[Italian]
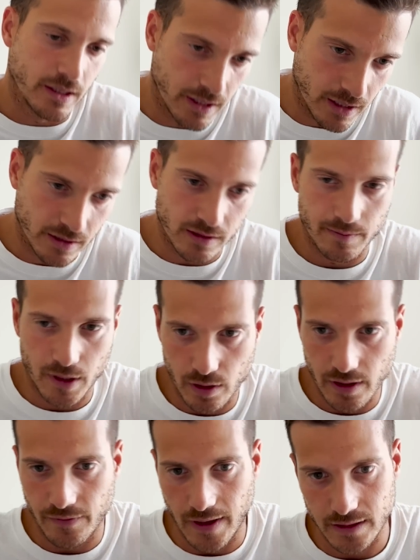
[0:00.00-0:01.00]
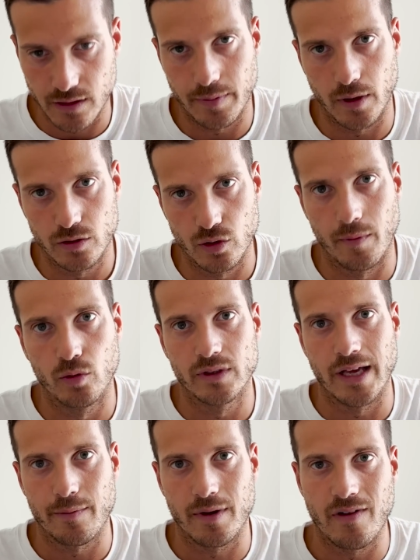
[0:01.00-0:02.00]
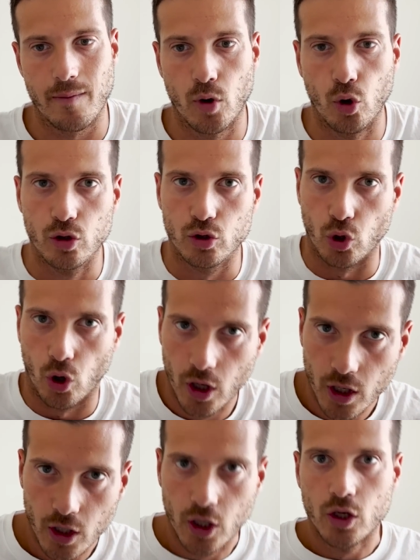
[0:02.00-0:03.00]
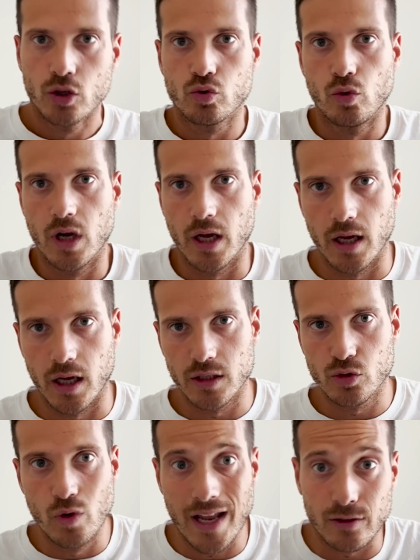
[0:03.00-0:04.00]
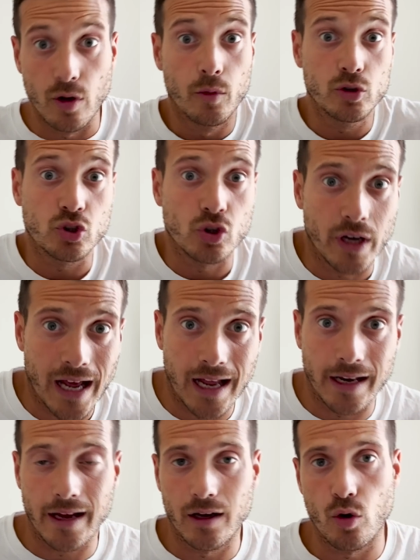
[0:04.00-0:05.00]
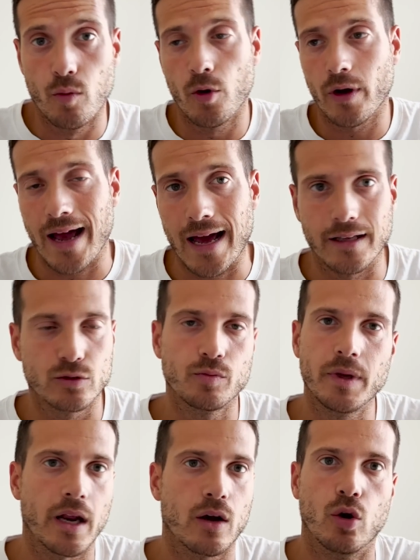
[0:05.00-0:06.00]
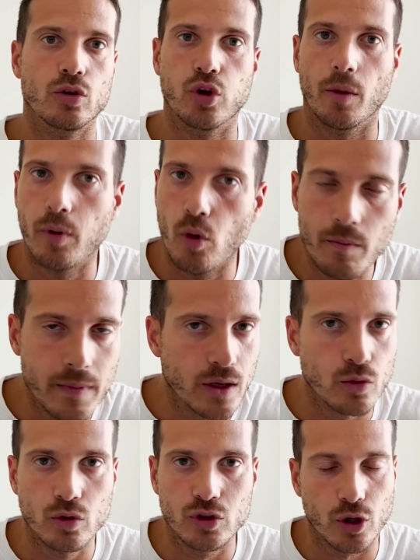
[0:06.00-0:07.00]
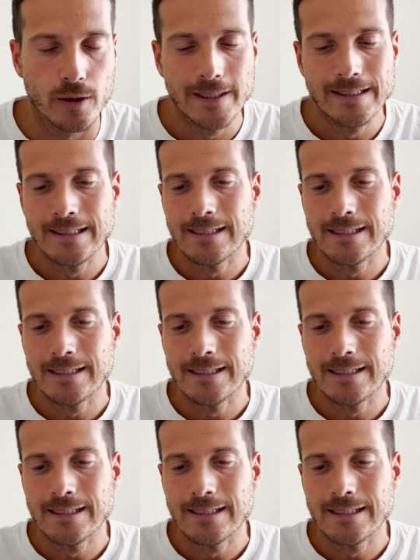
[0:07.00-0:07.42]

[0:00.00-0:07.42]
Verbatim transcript: dirsi meno che a farsi però insomma un derby va molto sul, sul lato emozionale anche umorale subire gol dopo un minuto